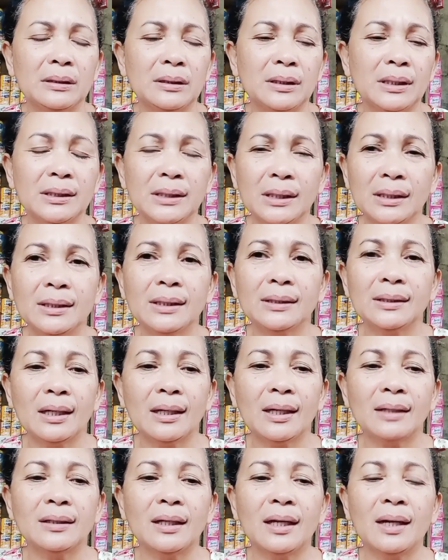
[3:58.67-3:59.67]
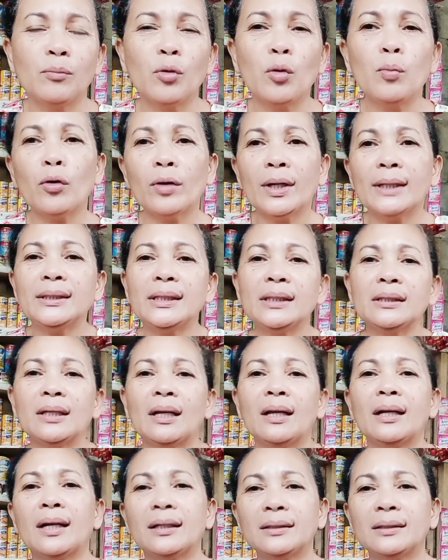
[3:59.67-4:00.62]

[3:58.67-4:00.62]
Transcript: titingnan talaga nila, bubuklatin talaga